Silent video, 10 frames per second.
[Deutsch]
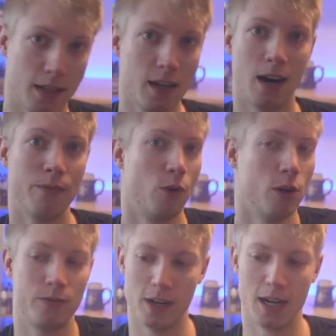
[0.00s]
drin haben
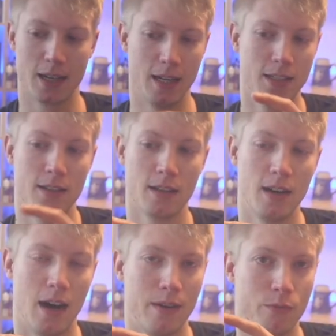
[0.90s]
wollt. Wenn ihr keins
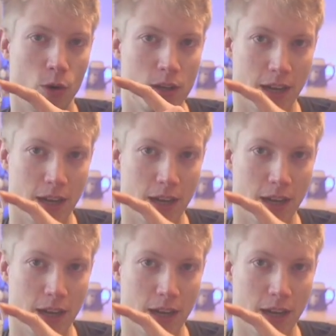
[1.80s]
drin haben wollt,